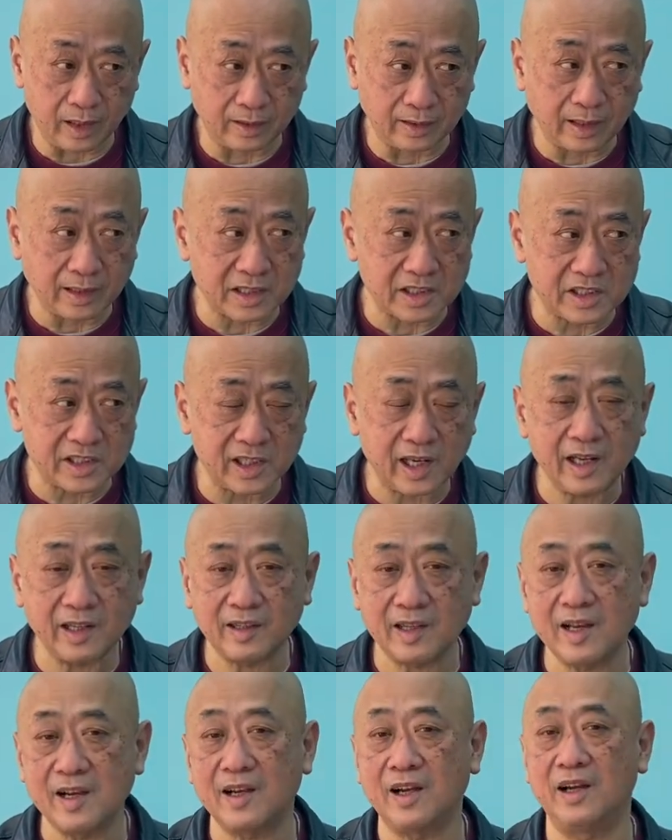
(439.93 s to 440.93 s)
ただ試合
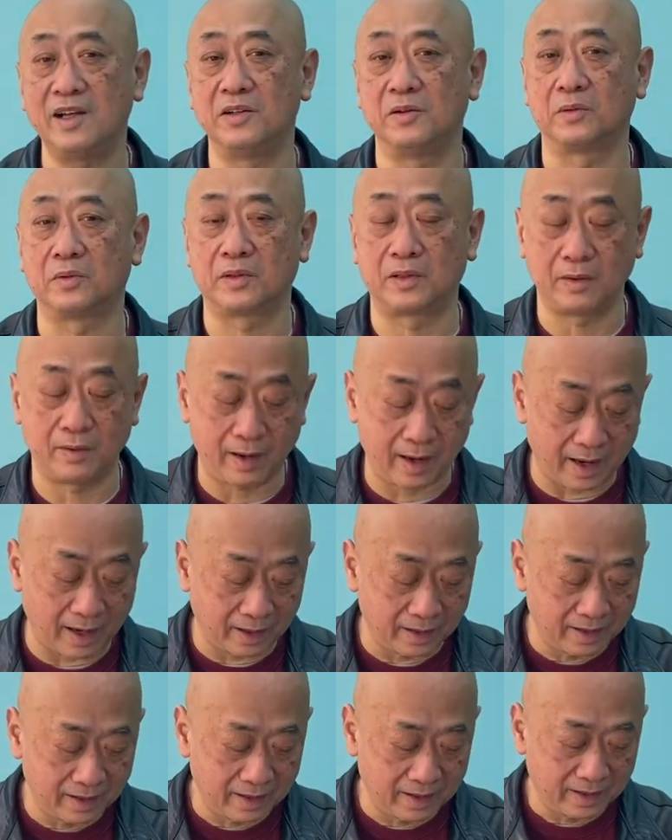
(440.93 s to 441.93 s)
展開によって
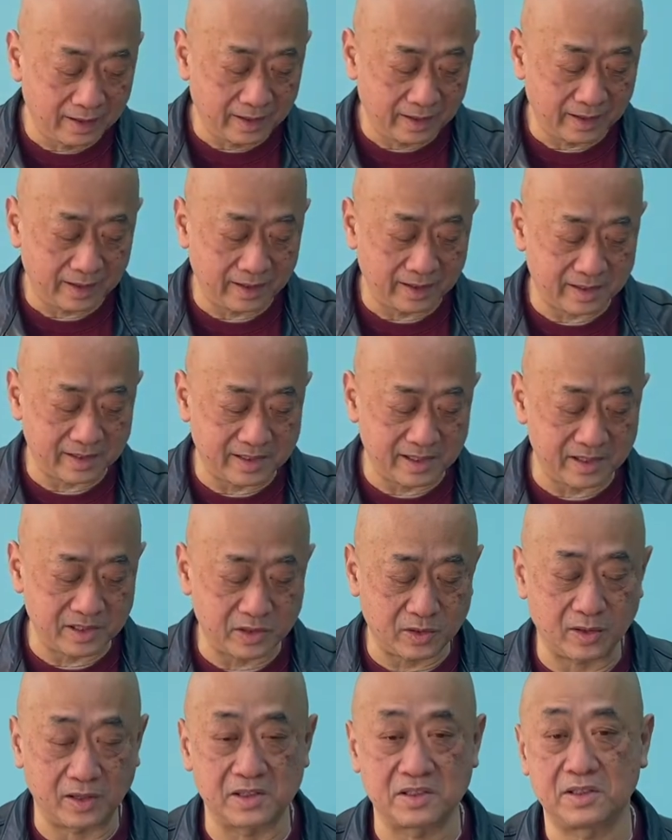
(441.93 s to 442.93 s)
は、えー、選手
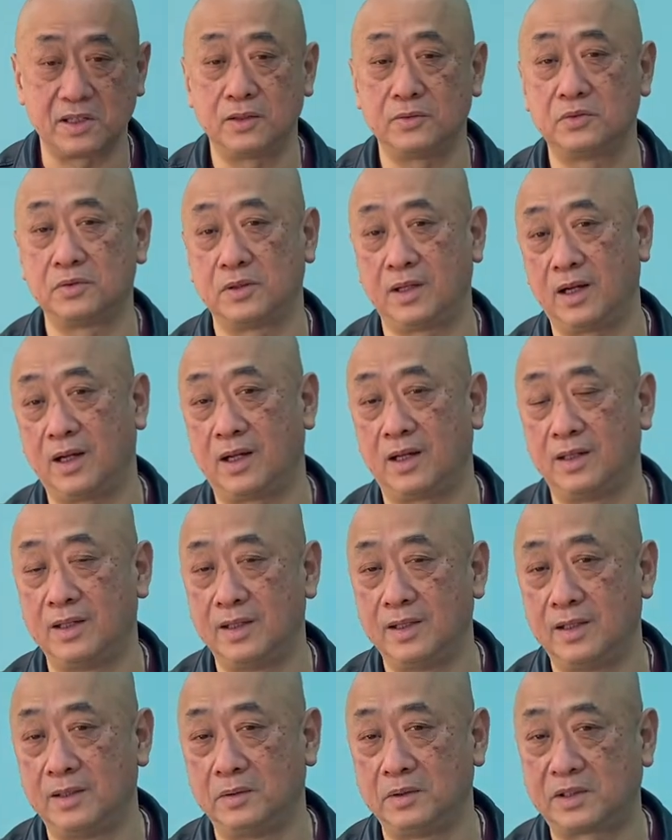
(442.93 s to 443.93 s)
とかスタッフが
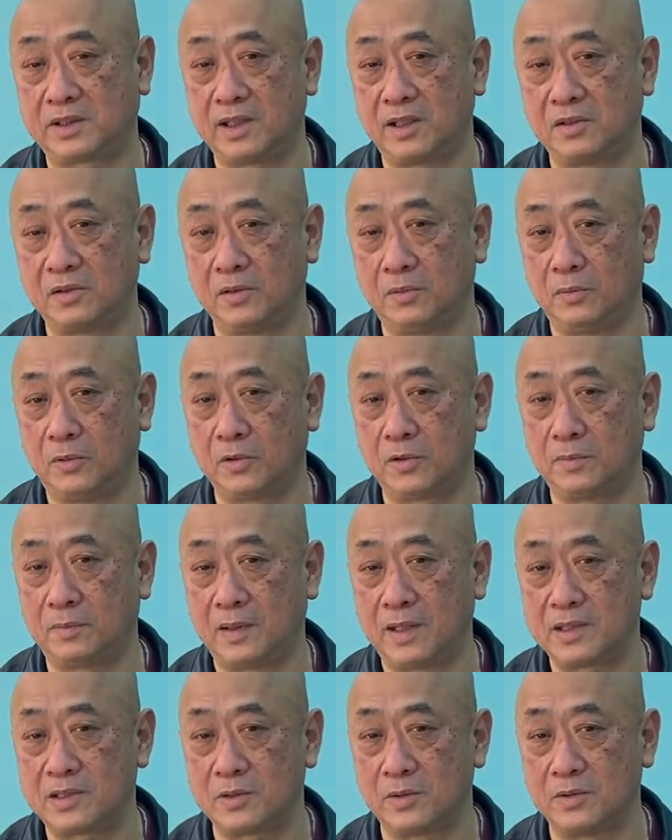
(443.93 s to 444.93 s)
近くの
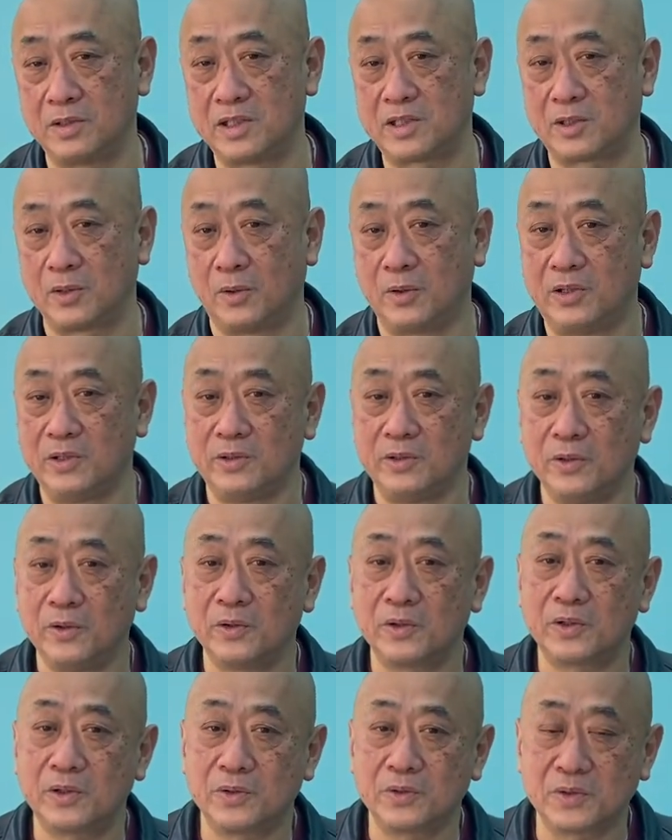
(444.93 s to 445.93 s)
ボールパーソンにそういう
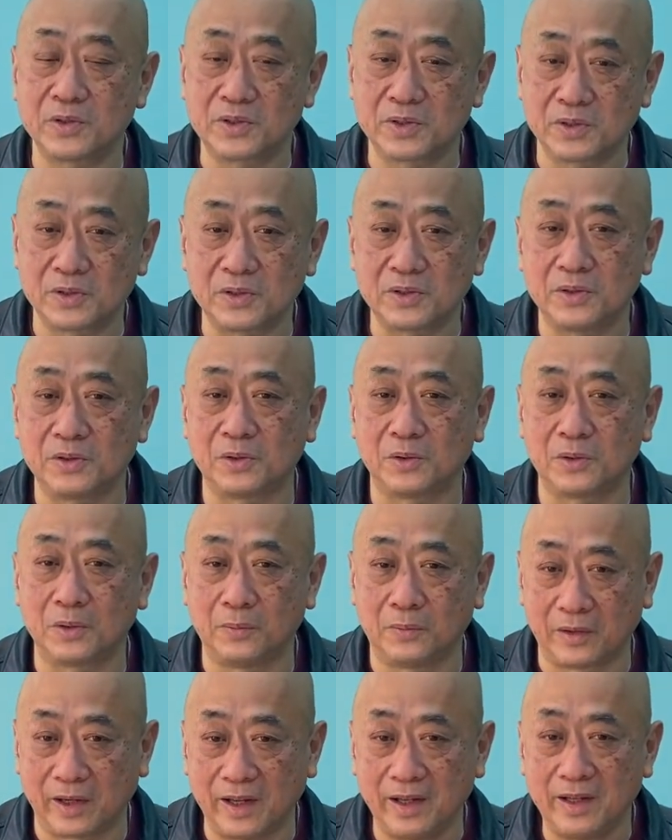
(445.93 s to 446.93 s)
要求をするっていうこと
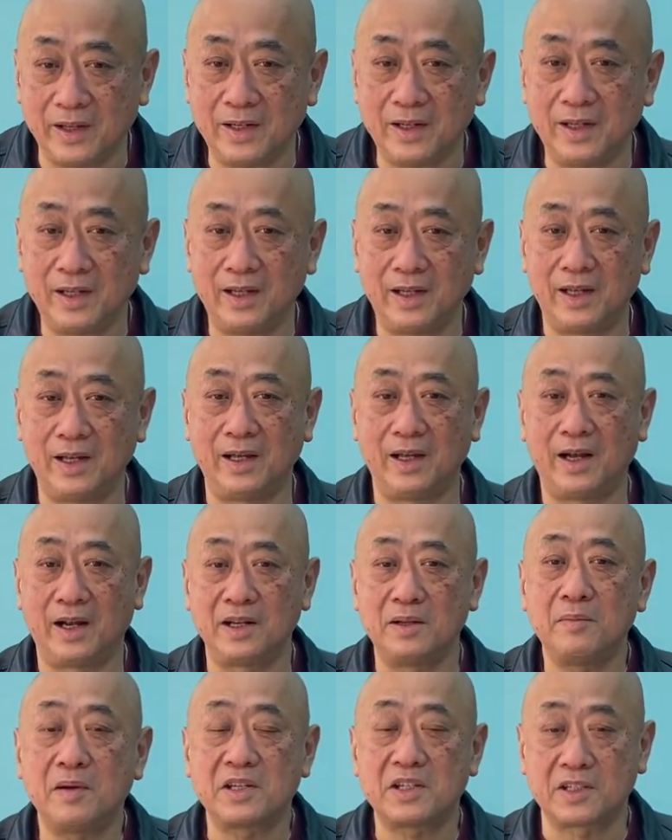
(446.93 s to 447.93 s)
もね、えー、あ
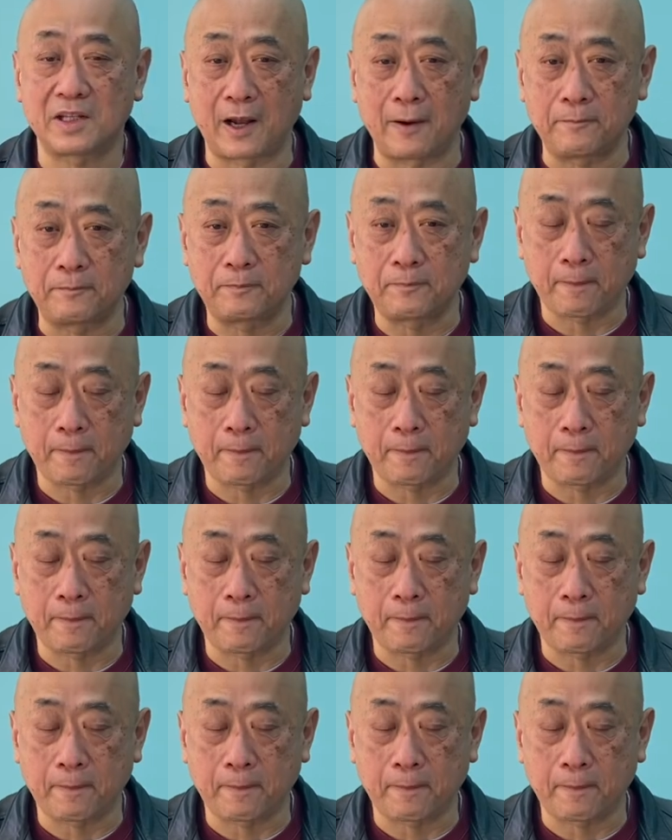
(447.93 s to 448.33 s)
りました。